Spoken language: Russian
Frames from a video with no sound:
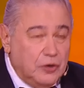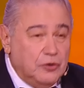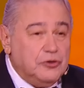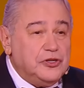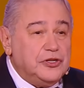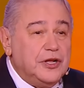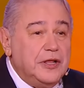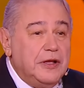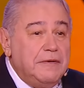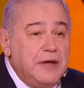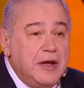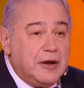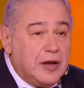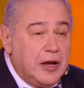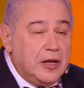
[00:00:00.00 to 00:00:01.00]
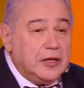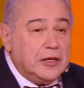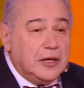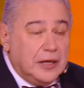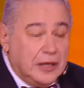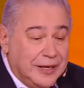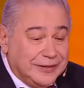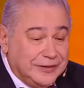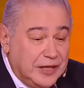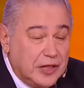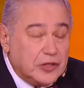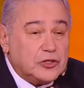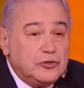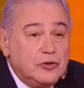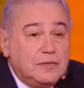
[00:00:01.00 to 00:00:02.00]
У человека
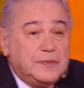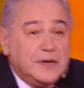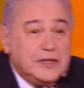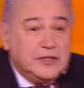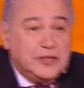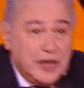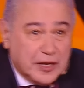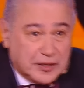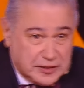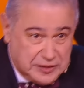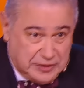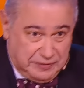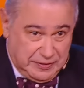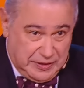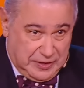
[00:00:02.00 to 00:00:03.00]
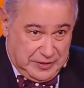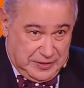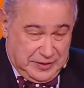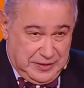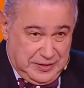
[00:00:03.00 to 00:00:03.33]
должно быть детство.